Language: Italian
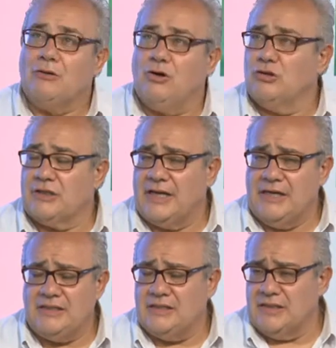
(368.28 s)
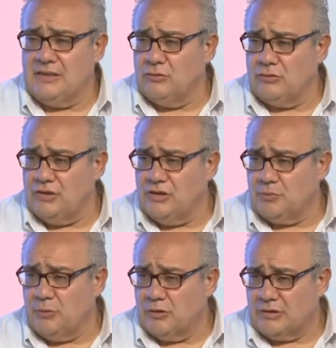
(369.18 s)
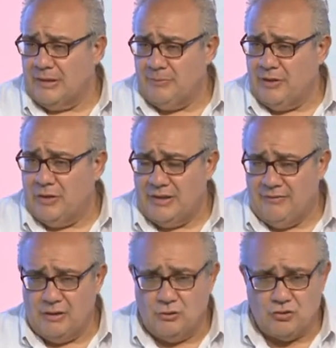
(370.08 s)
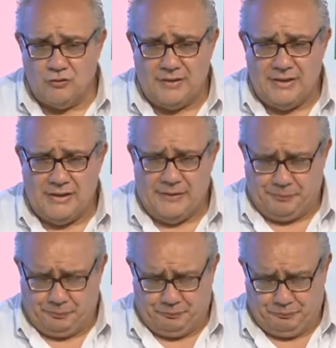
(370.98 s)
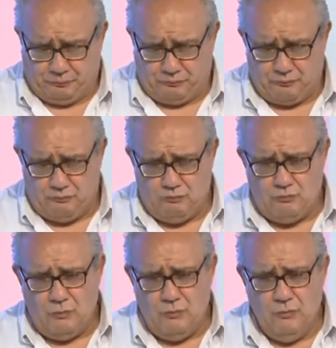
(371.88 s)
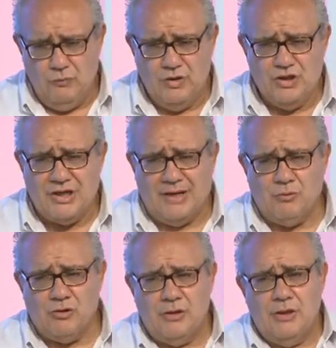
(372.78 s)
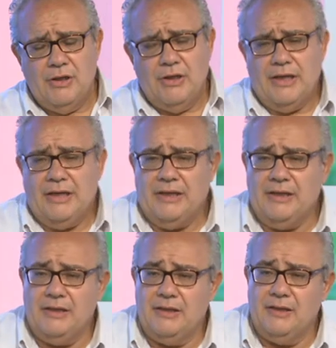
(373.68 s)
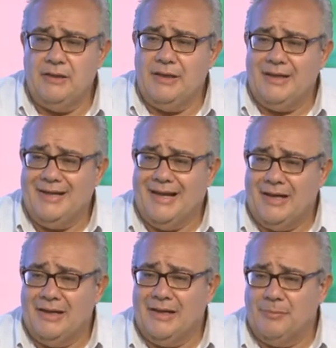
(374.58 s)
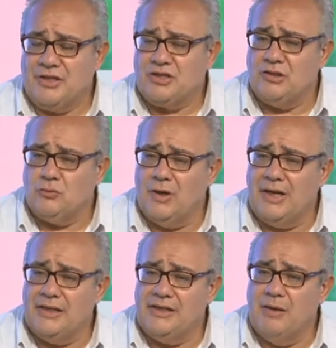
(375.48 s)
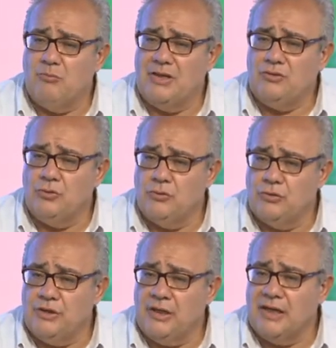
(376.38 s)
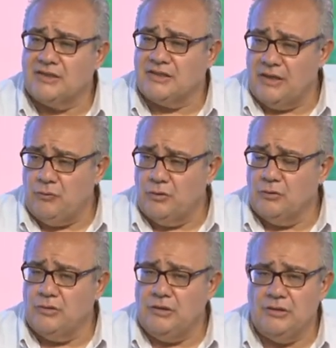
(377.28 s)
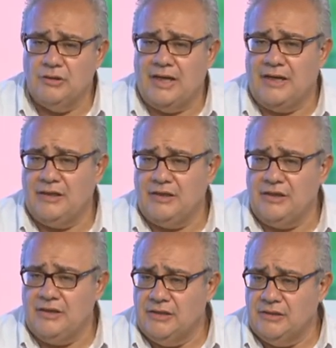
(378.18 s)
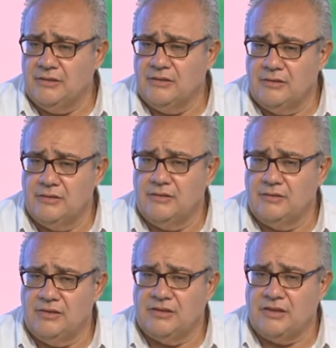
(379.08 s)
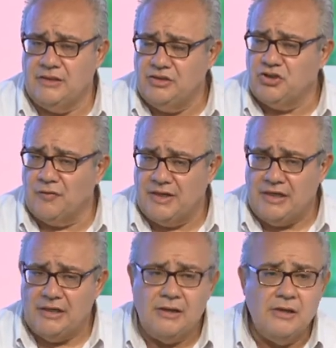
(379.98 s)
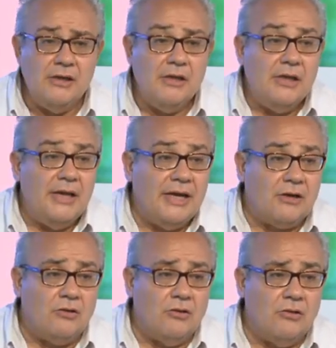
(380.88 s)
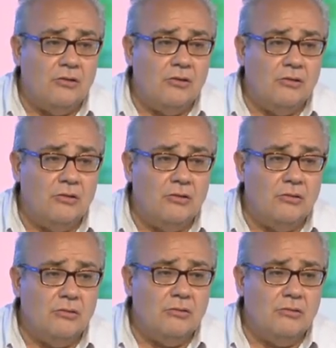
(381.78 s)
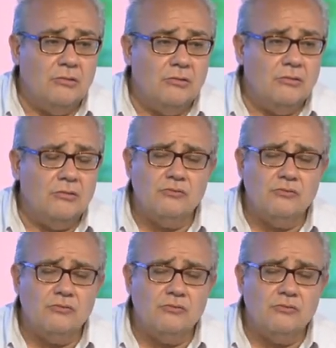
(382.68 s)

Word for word: cosa che esiste in tutti gli sport almeno a livello giovanile diciamo eh, la, la, percentuale di abbandoni a seguito di eh, anni di, eh, di, di giovanile. Ecco,